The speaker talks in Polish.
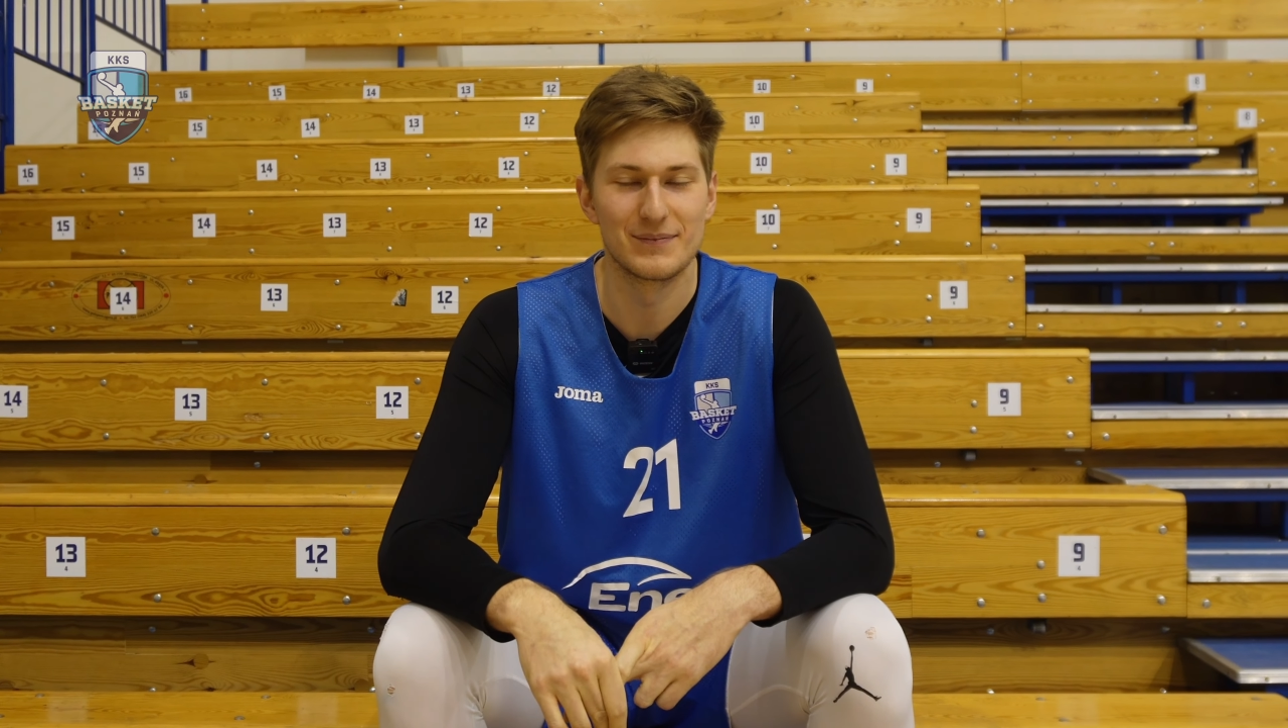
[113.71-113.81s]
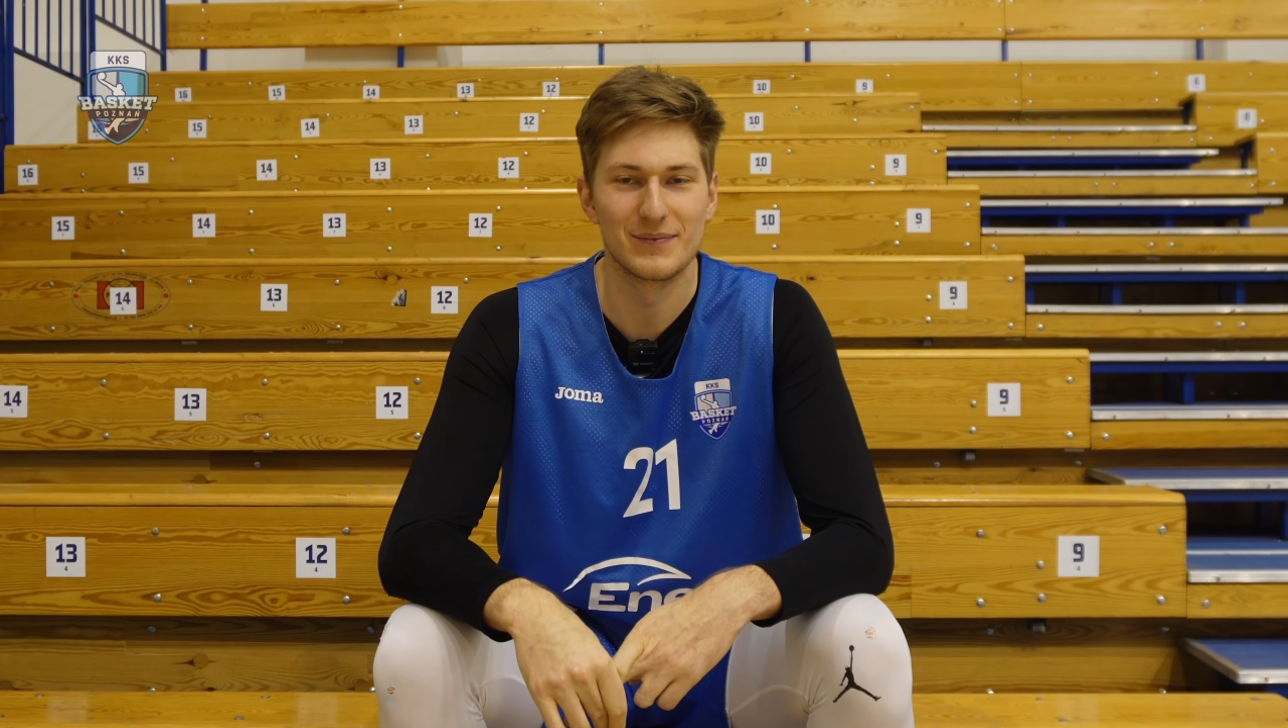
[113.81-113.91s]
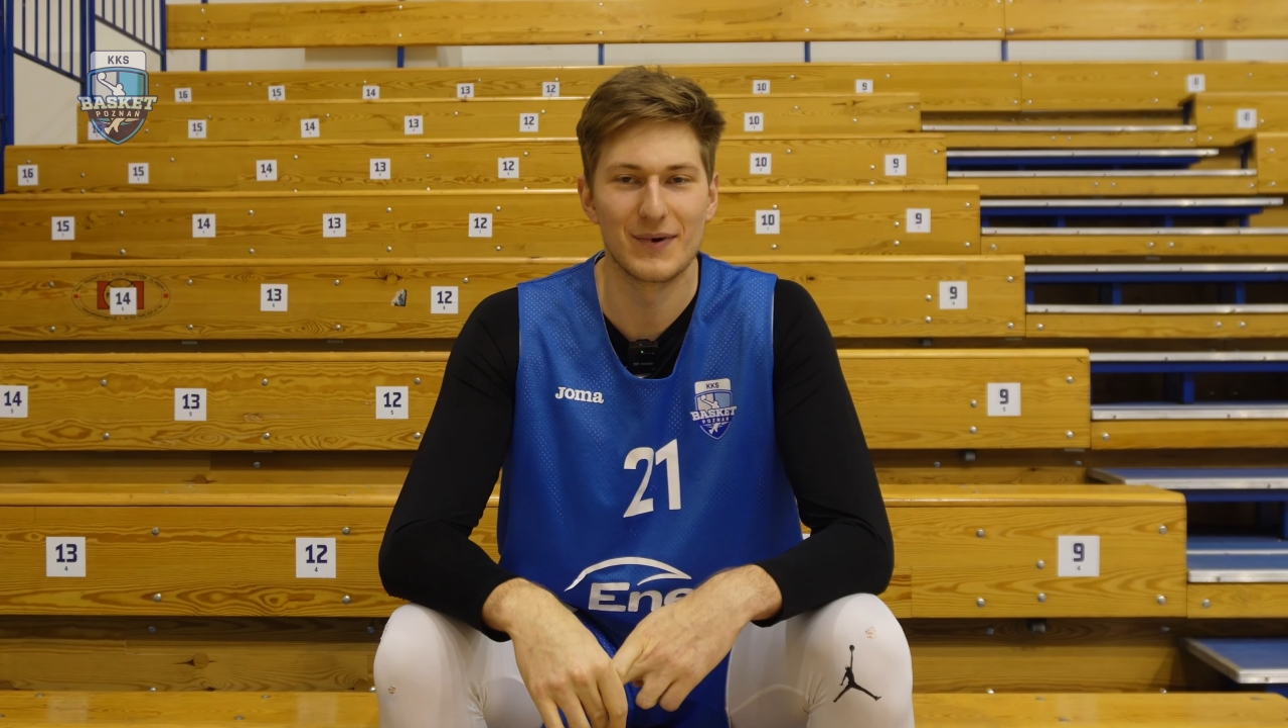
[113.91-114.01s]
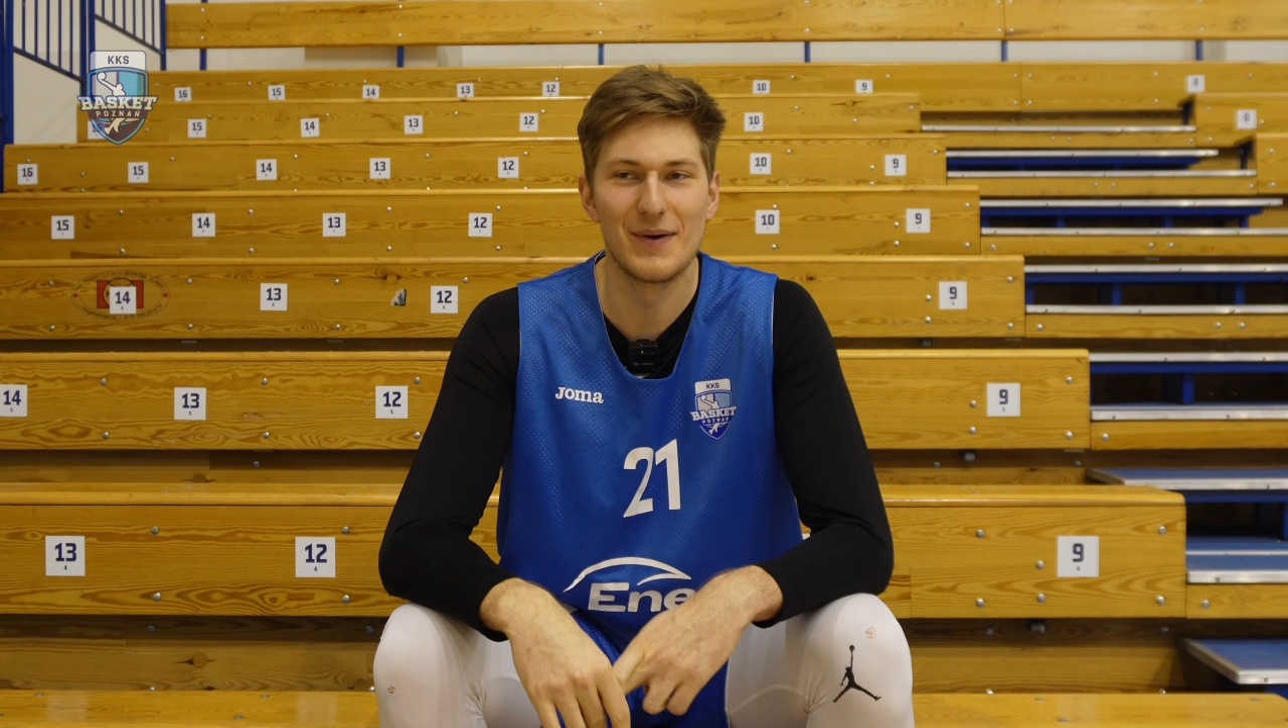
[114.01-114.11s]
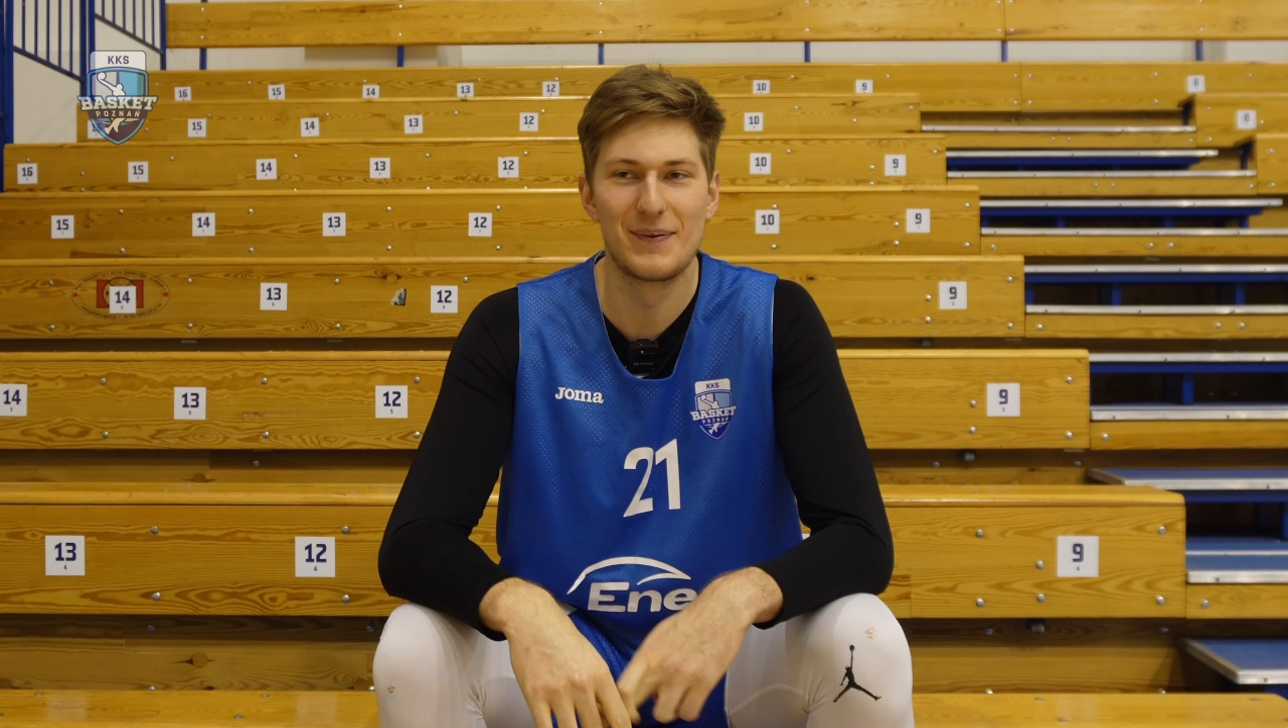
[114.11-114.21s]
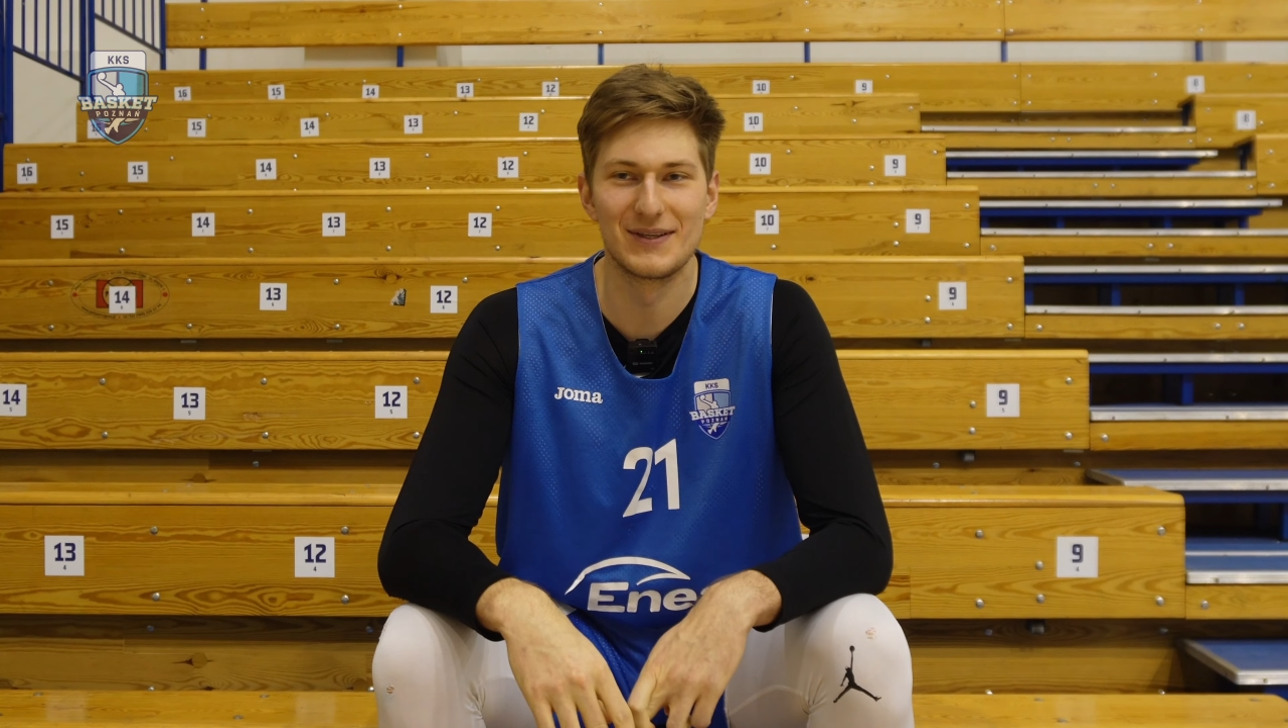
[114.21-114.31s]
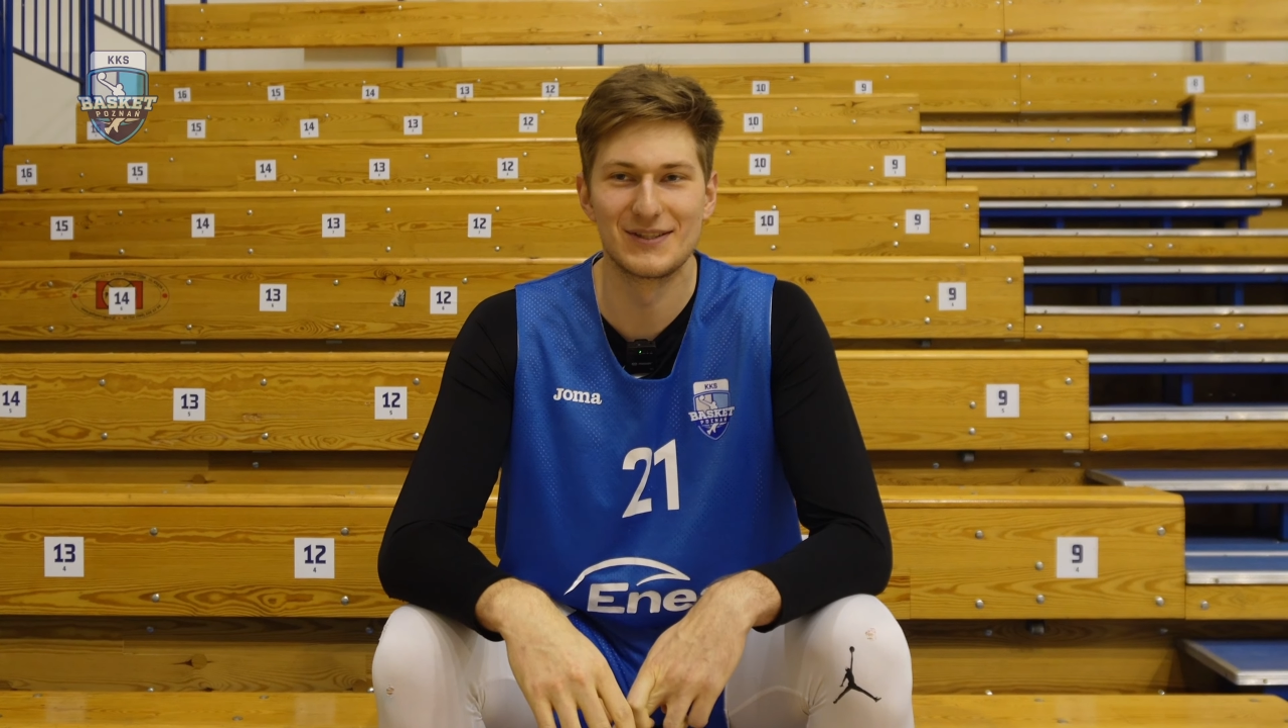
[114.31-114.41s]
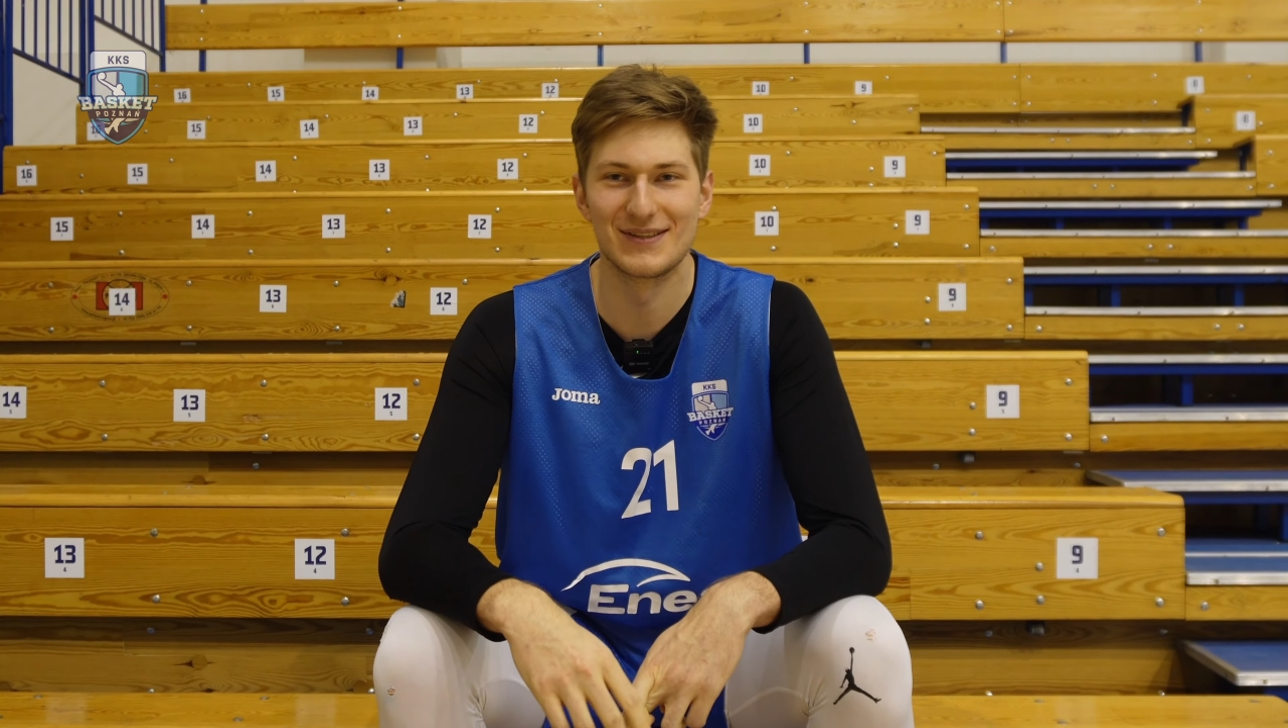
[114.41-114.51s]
mogę powiedzieć,